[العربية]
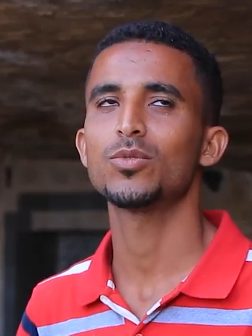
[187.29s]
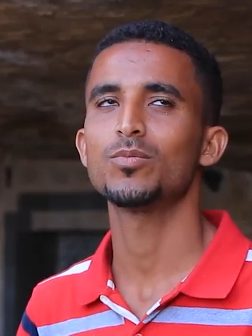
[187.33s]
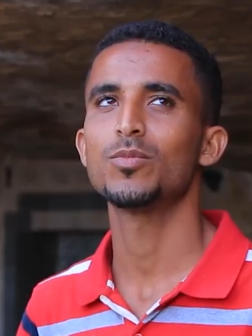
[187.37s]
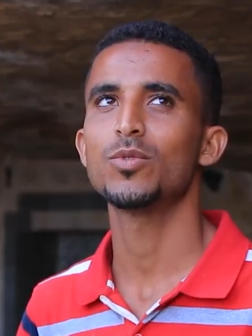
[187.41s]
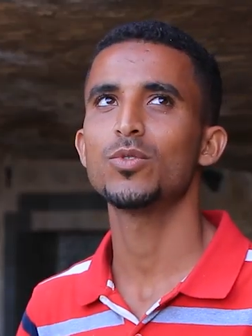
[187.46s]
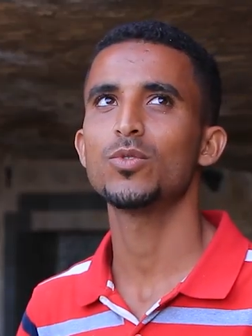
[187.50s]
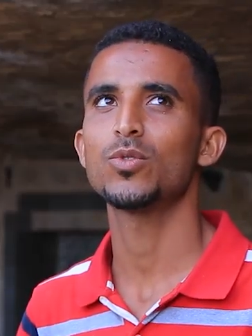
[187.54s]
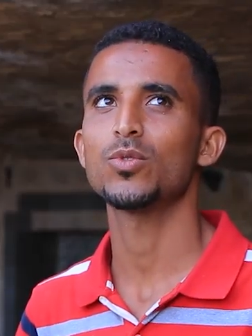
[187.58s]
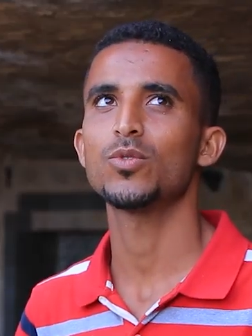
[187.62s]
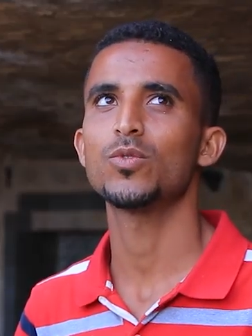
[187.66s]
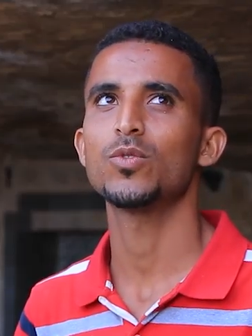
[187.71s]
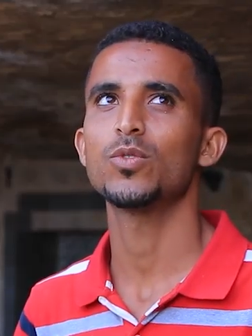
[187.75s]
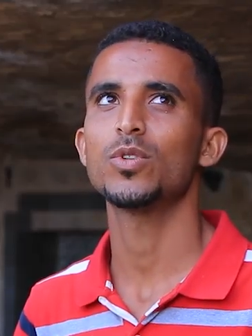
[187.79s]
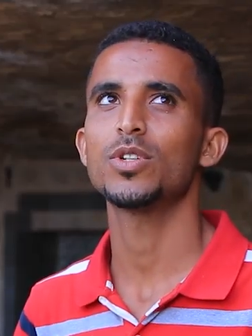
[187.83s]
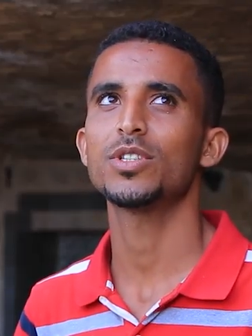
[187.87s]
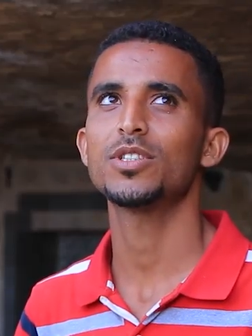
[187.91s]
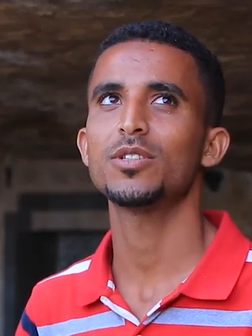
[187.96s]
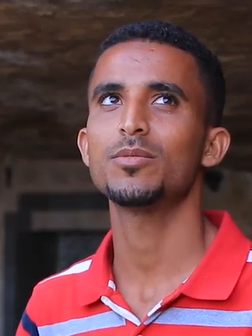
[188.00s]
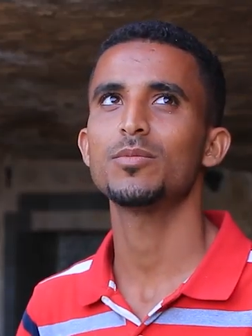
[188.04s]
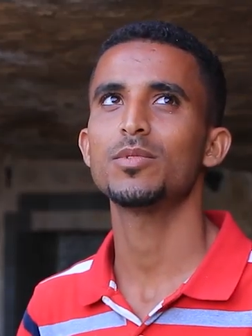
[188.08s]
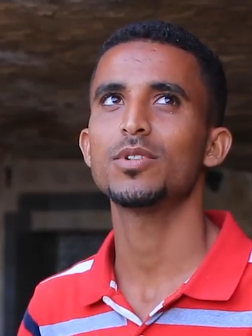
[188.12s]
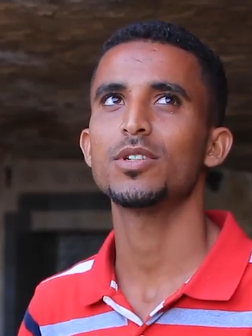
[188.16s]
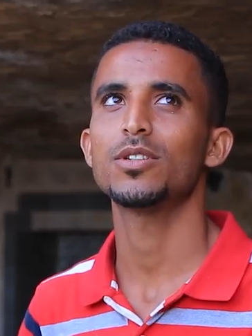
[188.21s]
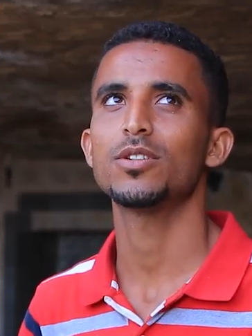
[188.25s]
منذ
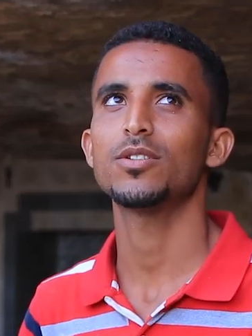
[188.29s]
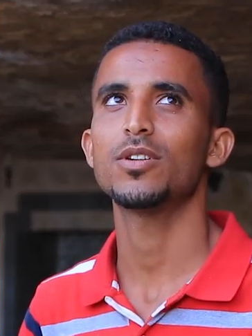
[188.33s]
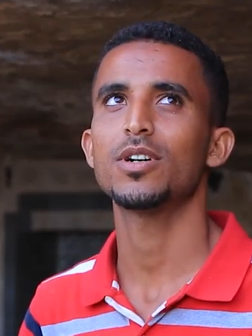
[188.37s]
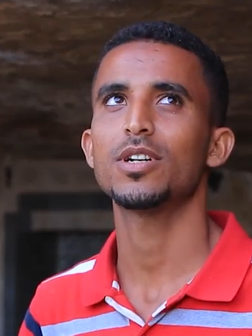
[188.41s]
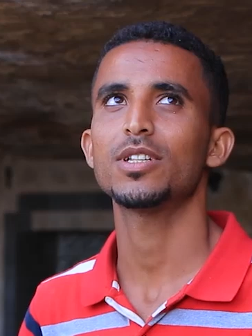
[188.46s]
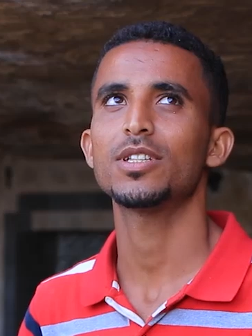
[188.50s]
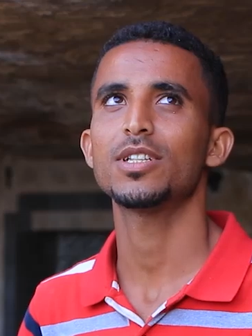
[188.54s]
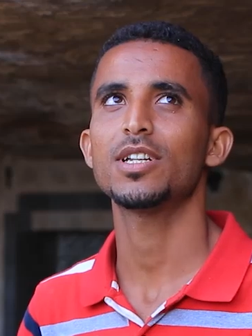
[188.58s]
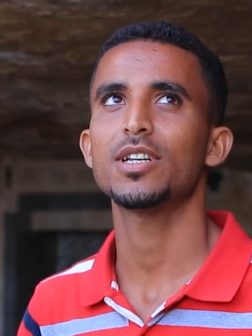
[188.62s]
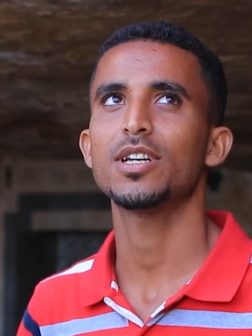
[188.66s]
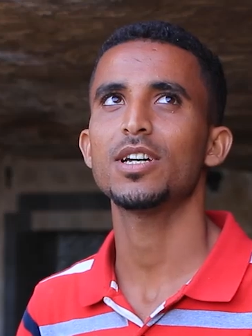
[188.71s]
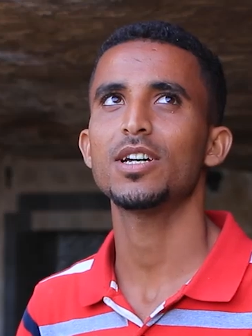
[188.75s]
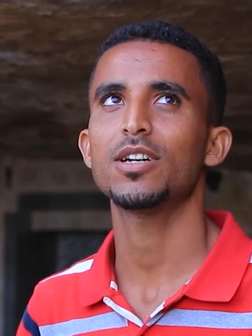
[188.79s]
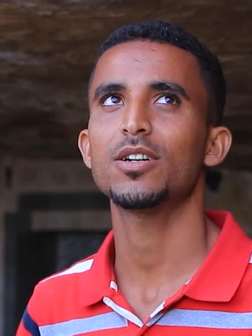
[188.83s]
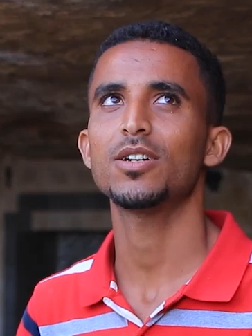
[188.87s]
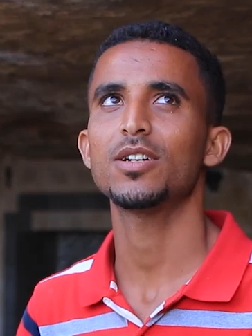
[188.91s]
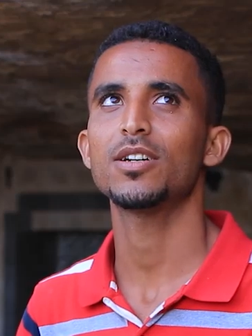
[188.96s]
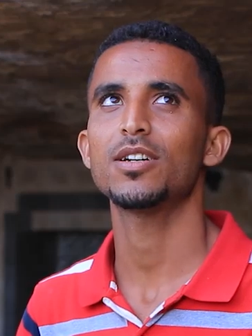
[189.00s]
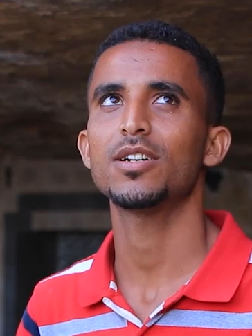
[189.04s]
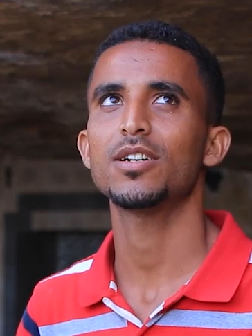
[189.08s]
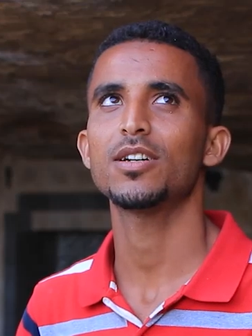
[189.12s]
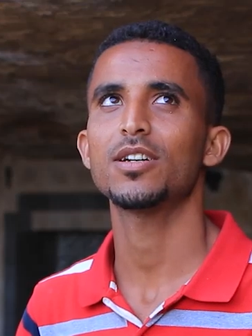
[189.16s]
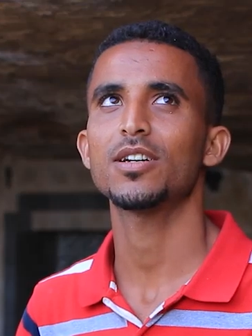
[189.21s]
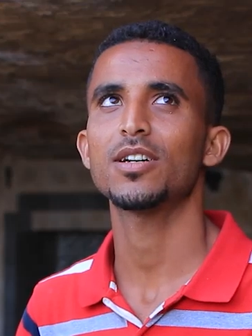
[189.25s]
طفولتي من عدنا
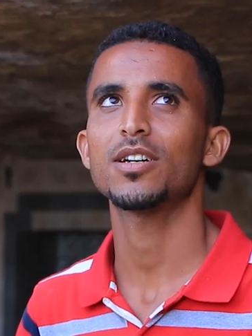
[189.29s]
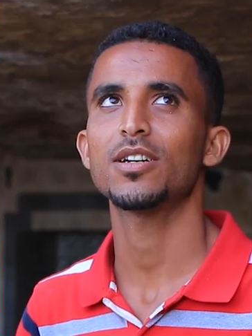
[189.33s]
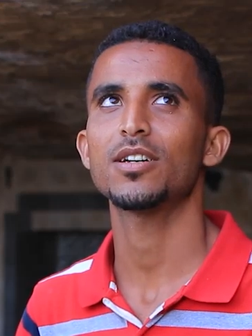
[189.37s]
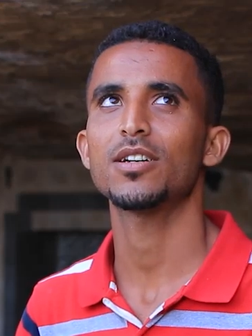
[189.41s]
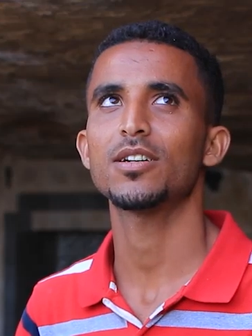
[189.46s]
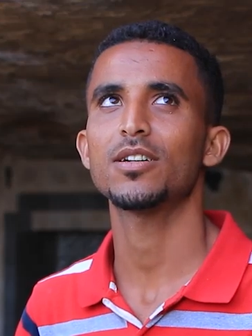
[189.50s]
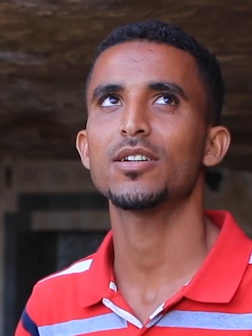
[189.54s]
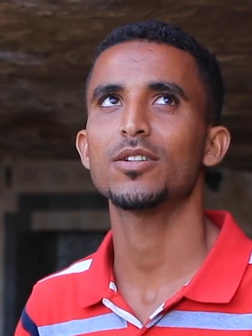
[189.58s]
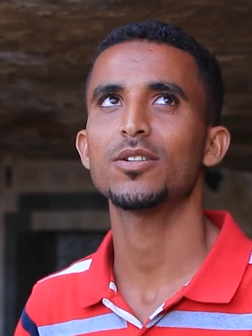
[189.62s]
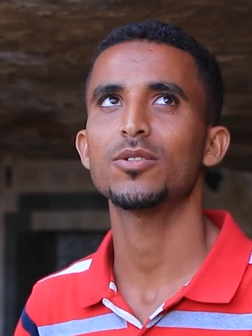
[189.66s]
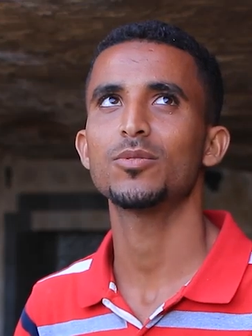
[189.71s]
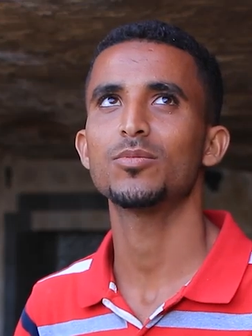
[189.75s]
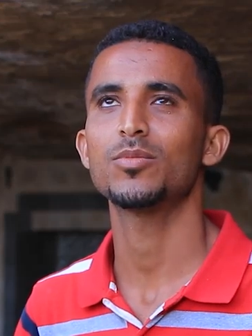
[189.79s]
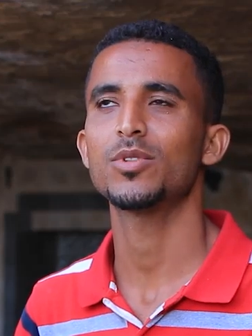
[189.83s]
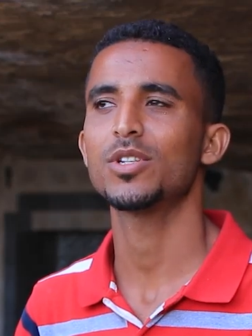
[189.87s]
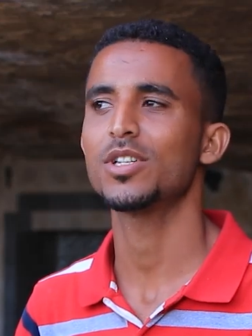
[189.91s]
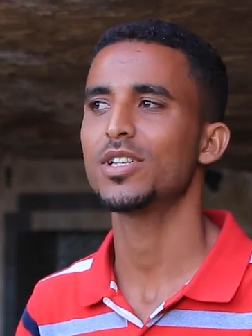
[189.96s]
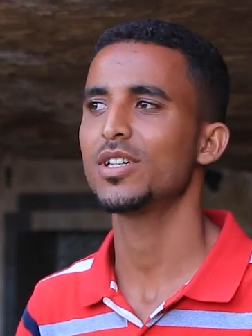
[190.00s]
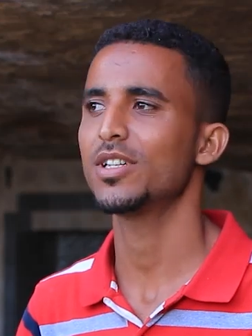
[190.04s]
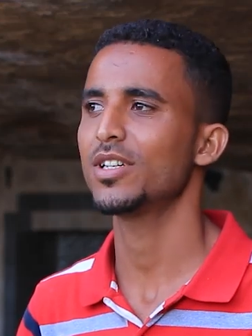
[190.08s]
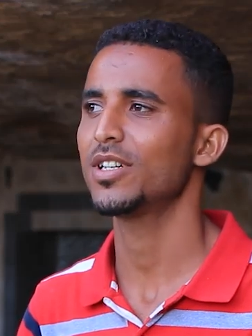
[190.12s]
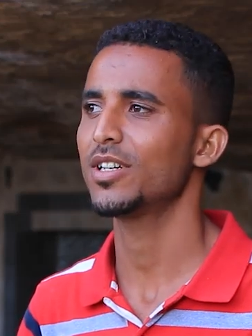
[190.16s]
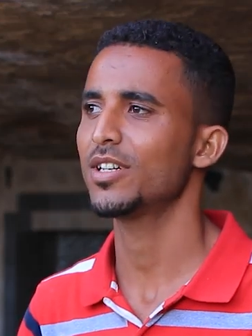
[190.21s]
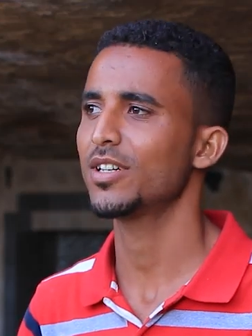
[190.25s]

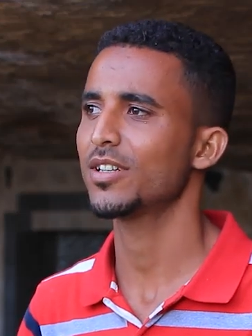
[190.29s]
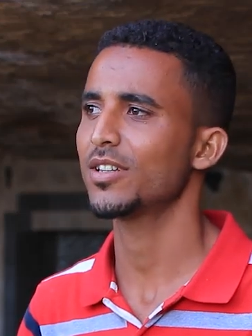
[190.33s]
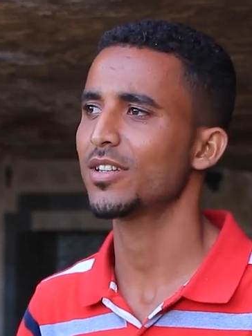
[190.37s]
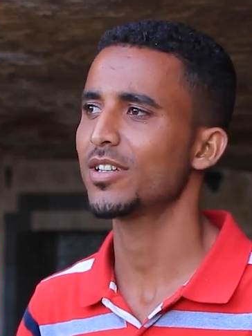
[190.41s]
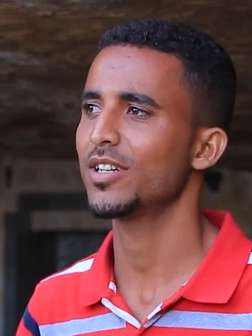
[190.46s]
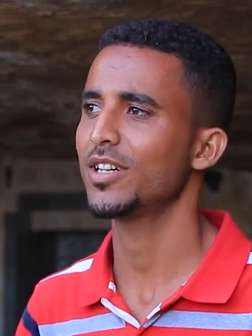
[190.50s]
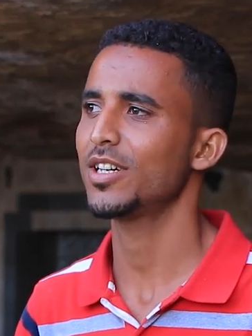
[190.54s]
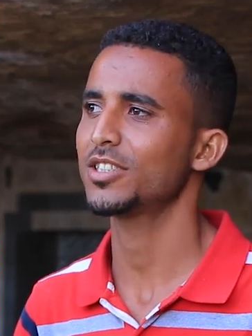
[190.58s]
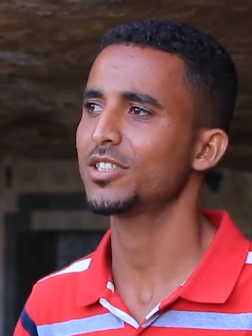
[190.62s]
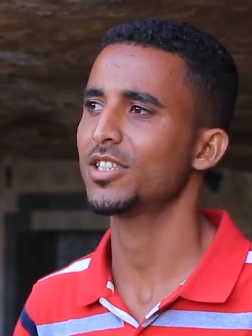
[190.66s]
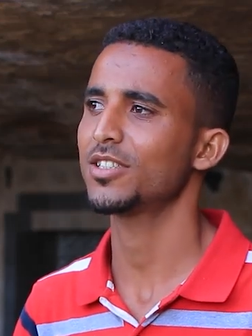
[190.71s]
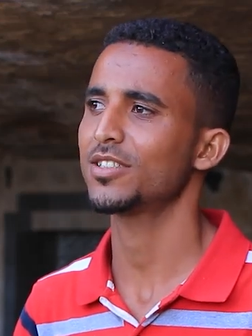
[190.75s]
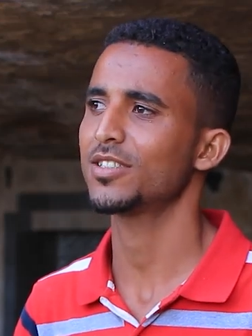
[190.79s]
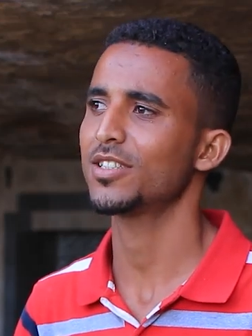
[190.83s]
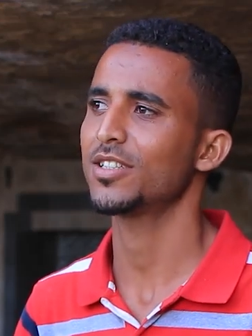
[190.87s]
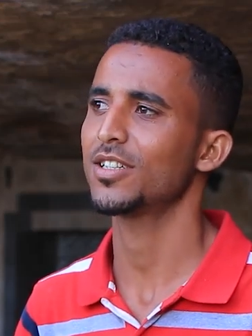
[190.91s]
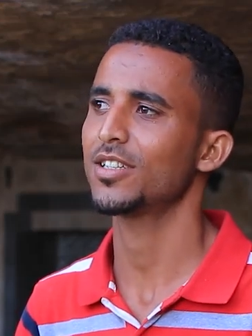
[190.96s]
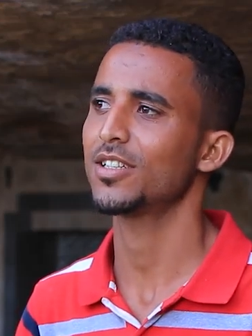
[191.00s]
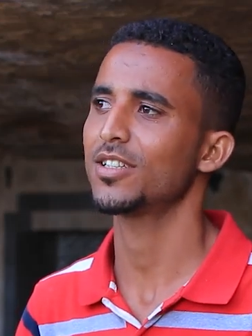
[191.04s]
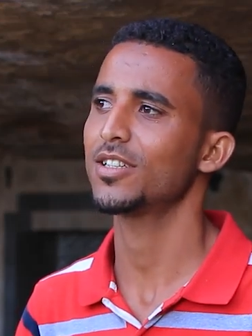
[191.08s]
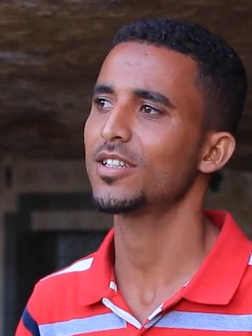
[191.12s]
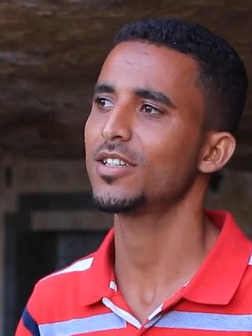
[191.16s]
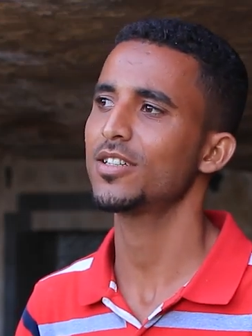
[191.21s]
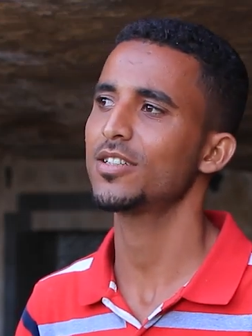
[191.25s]
عمري 12
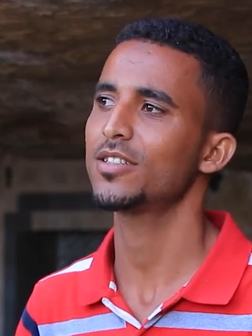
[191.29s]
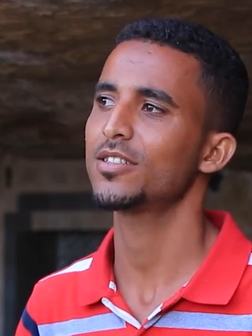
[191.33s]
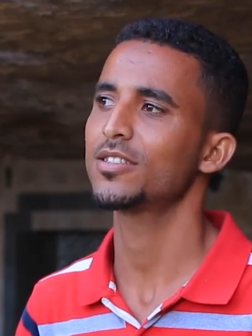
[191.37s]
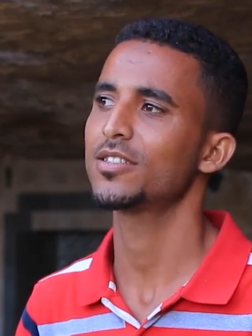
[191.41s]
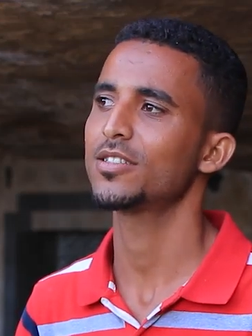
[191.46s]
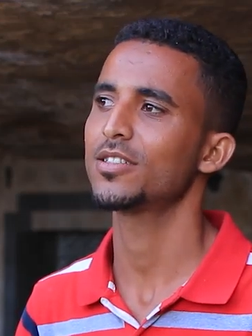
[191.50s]
سنة كذا